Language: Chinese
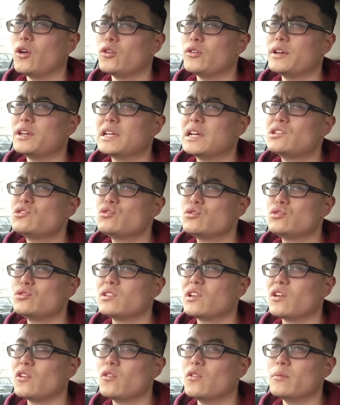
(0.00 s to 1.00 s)
所以他继
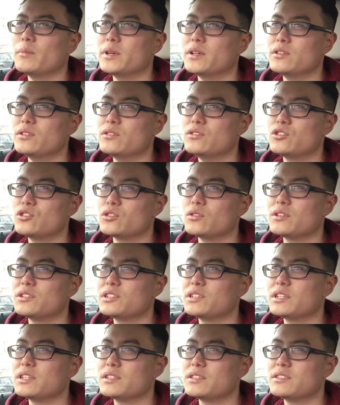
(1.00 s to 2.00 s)
续给我们说
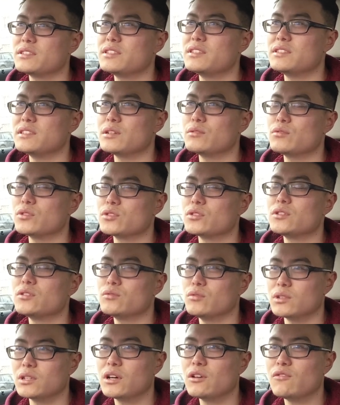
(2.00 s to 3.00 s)
这个细节，我说
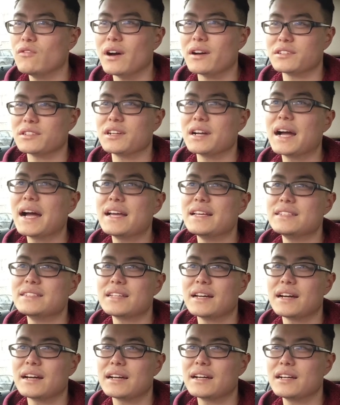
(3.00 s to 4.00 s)
我到网上看一
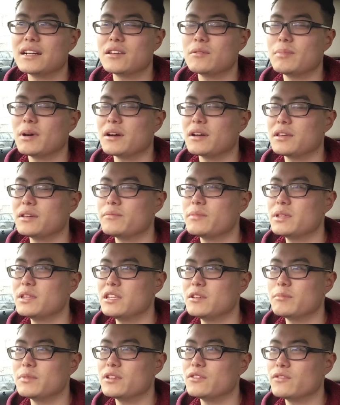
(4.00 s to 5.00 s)
下可以吧？因为
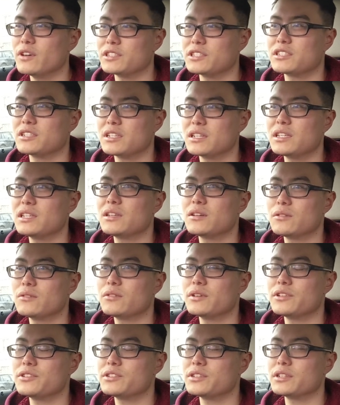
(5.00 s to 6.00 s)
你们的网站上一定
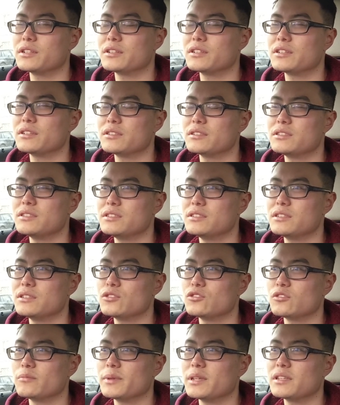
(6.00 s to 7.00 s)
会这个更细节
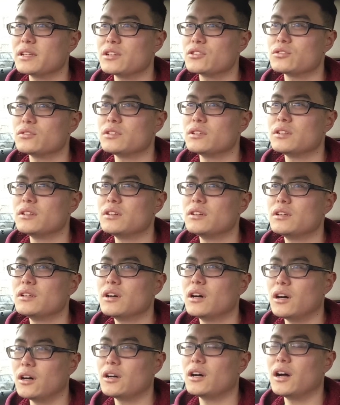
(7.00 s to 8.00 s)
的说明。他说
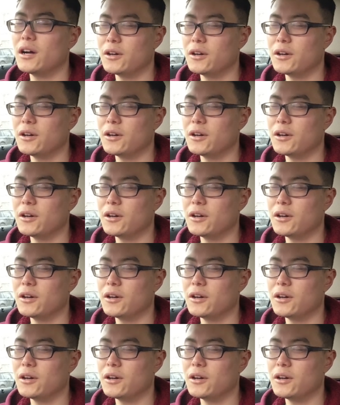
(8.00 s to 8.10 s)
好